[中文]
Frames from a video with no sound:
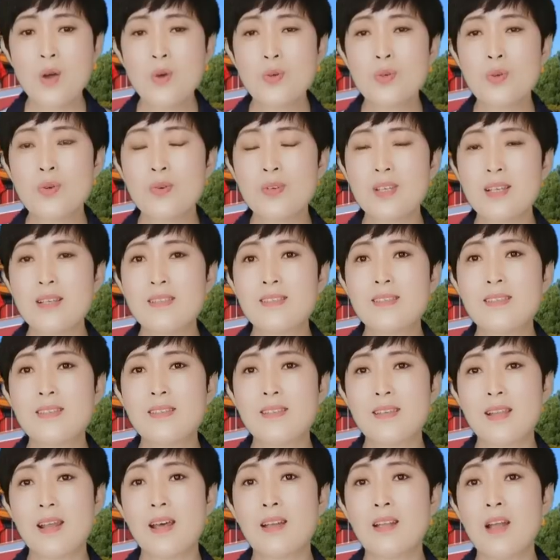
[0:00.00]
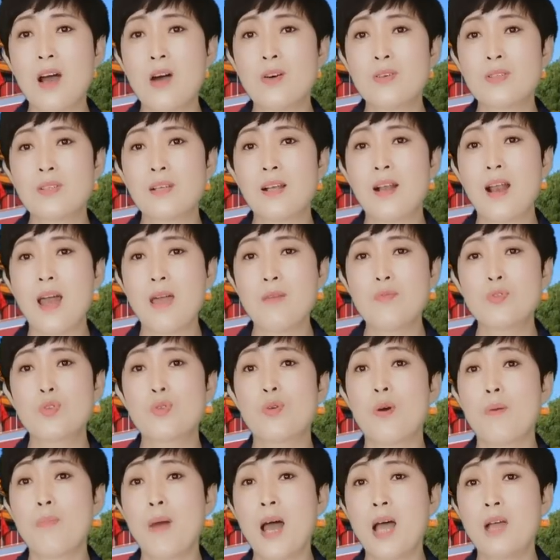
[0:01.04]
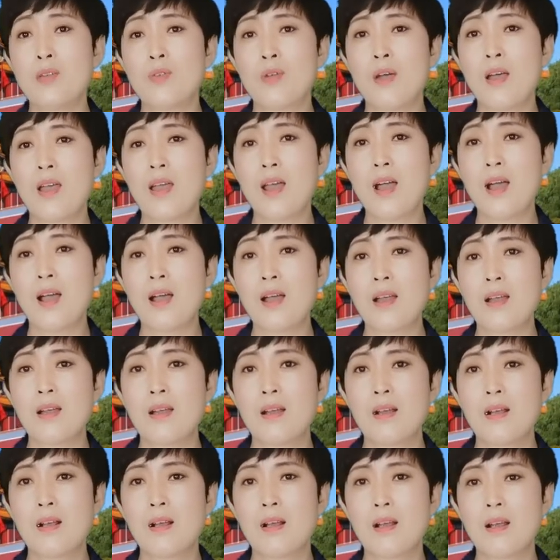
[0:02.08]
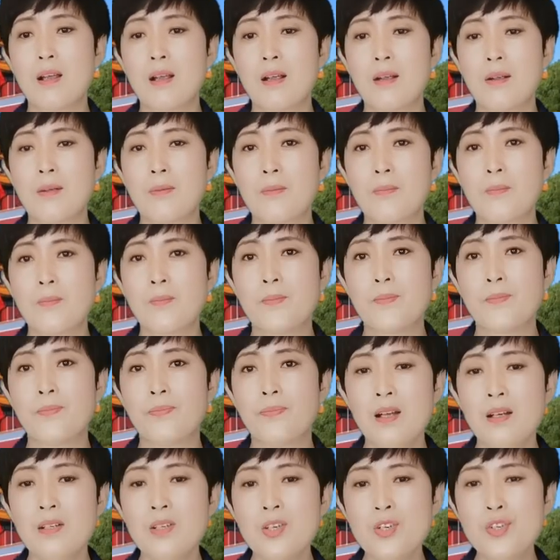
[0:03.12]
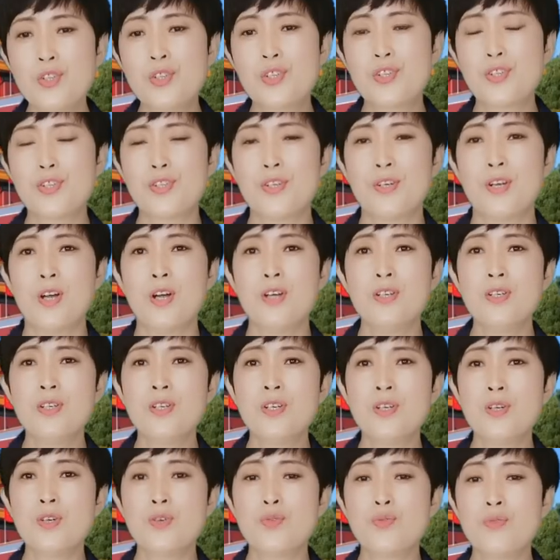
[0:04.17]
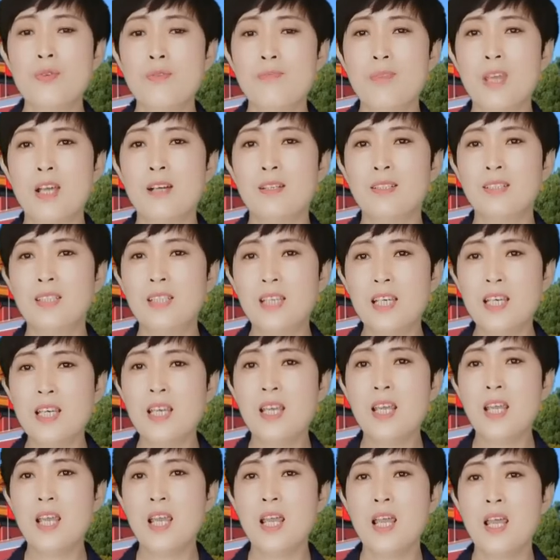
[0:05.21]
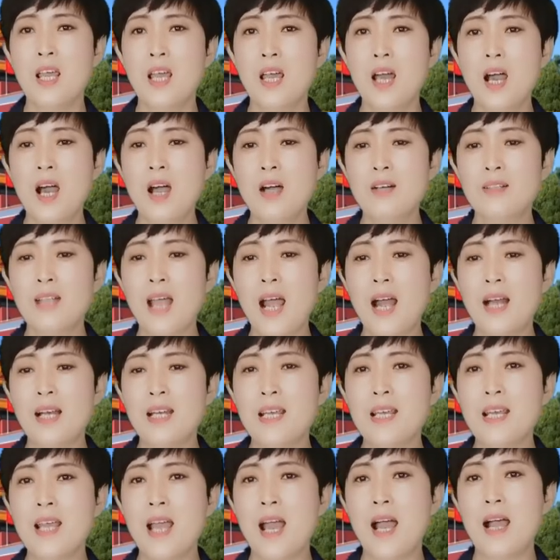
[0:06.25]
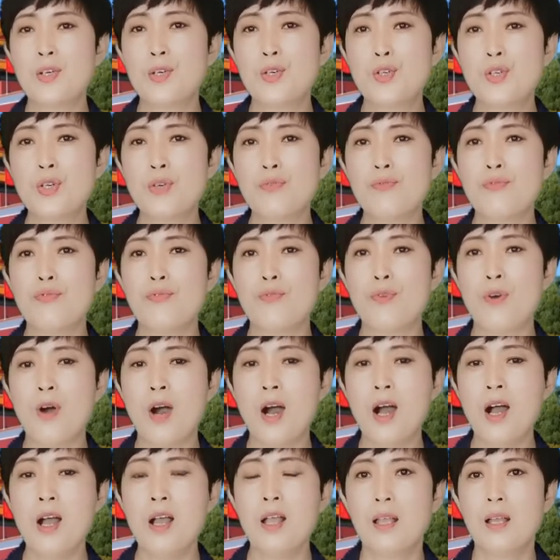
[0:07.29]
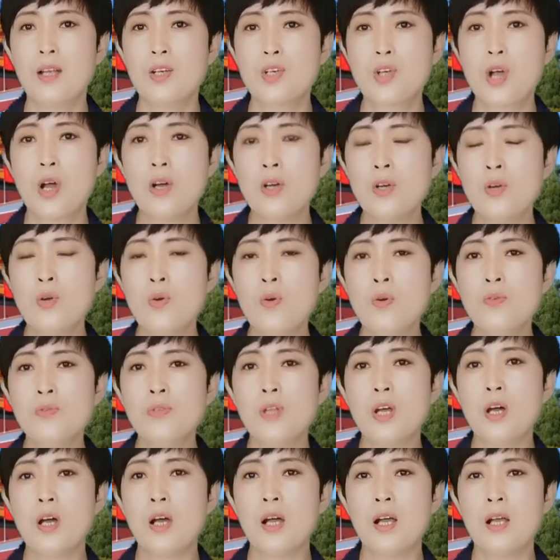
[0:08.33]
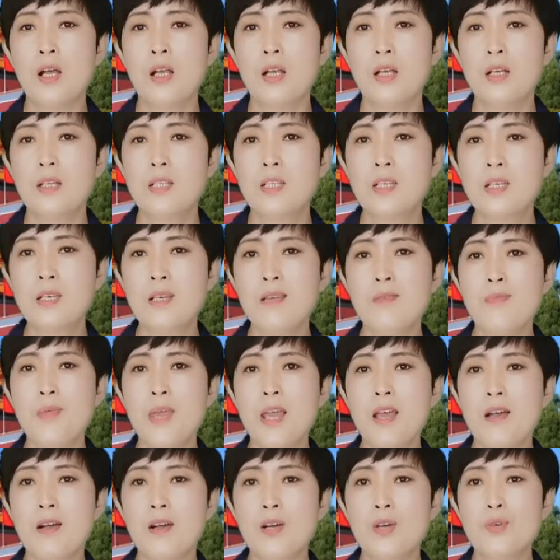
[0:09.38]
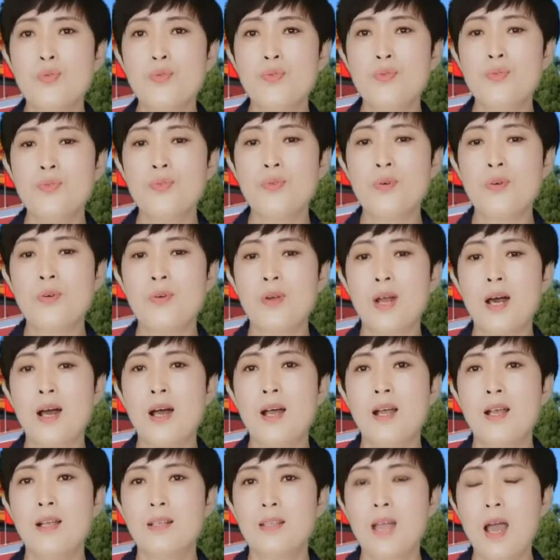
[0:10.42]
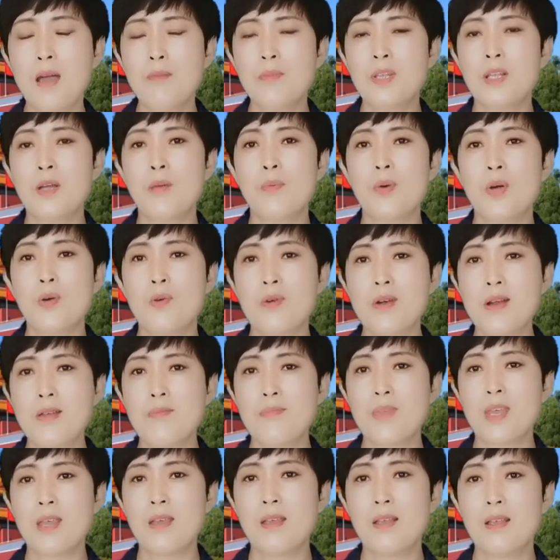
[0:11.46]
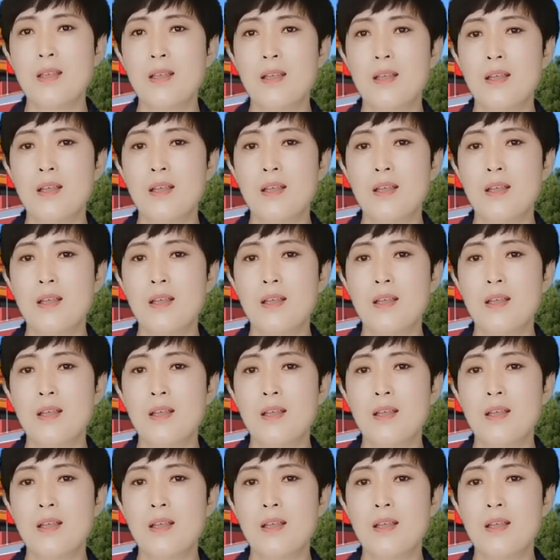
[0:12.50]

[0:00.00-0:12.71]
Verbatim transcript: 后用你自己的脑子来做判断呀。这只能是说明，第一，澳大利亚政府成功的欺骗和愚弄了他们的本国人民。